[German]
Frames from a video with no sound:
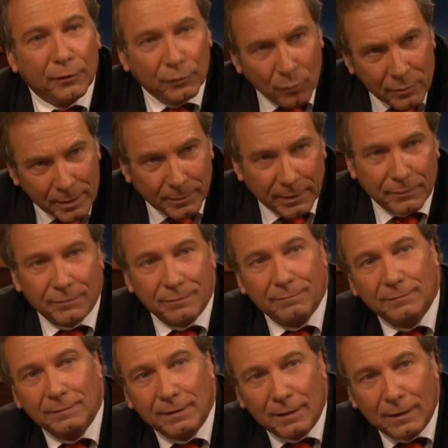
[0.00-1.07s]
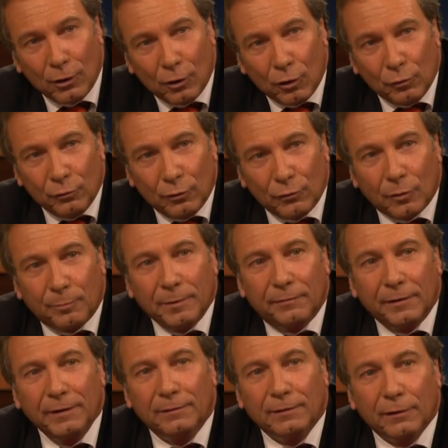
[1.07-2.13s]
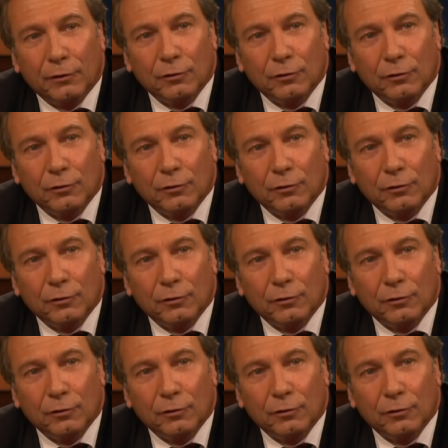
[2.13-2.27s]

junge Menschen nur noch befristete